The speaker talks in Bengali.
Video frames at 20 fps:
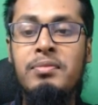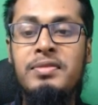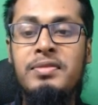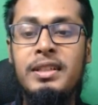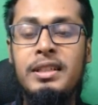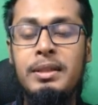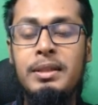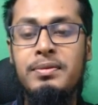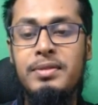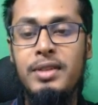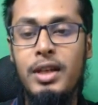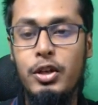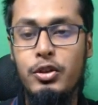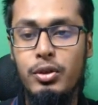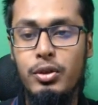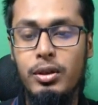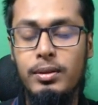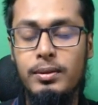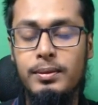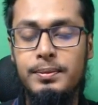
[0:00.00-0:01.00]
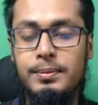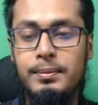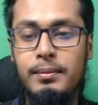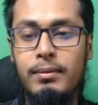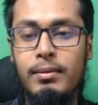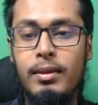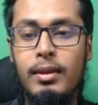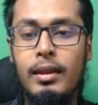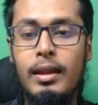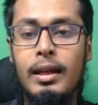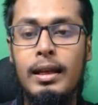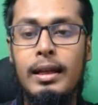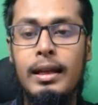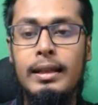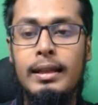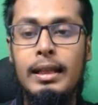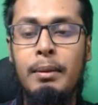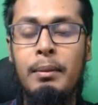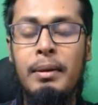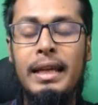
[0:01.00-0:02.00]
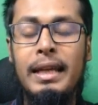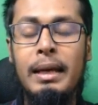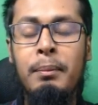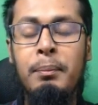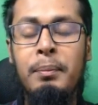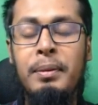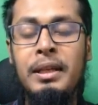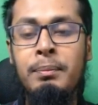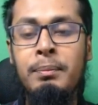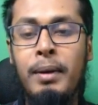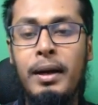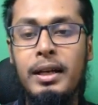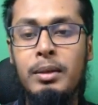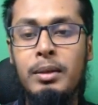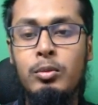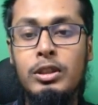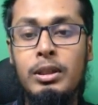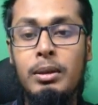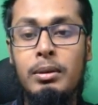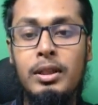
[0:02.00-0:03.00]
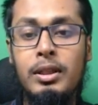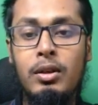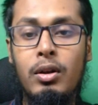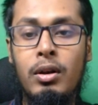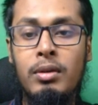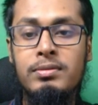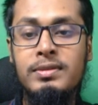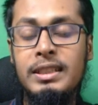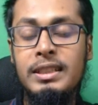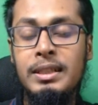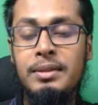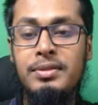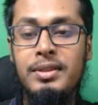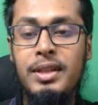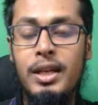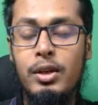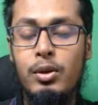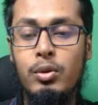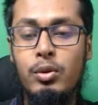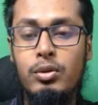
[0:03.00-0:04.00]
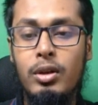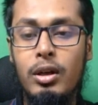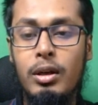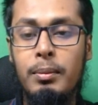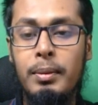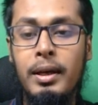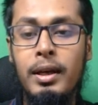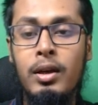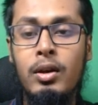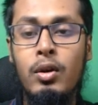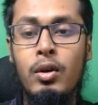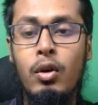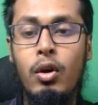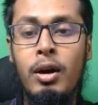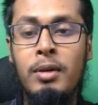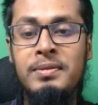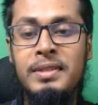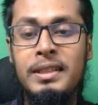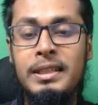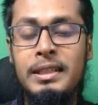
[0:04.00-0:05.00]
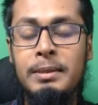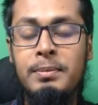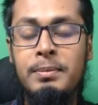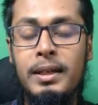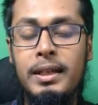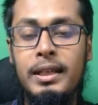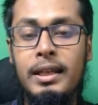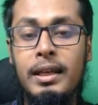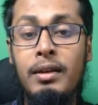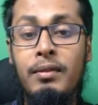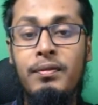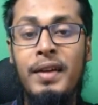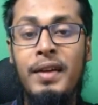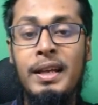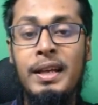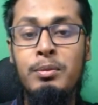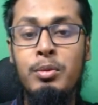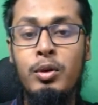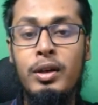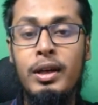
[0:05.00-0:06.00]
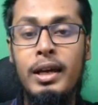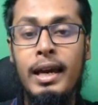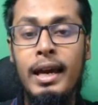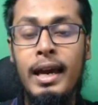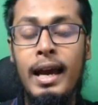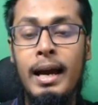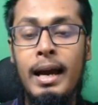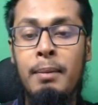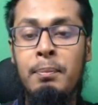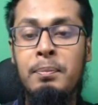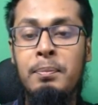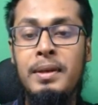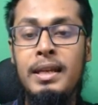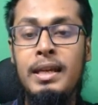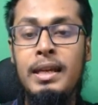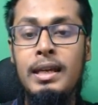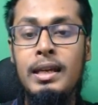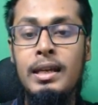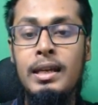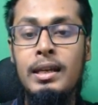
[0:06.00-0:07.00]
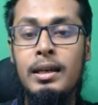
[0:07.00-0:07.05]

অবজেক্টিভ সিলেকশন তার মানে ক্যাম্পেনিং পার্টের মধ্যে আমাদের অবজেক্টিভ সিলেক্ট করতে হবে অবজেক্টিভটা কি ফেসবুককে আপনি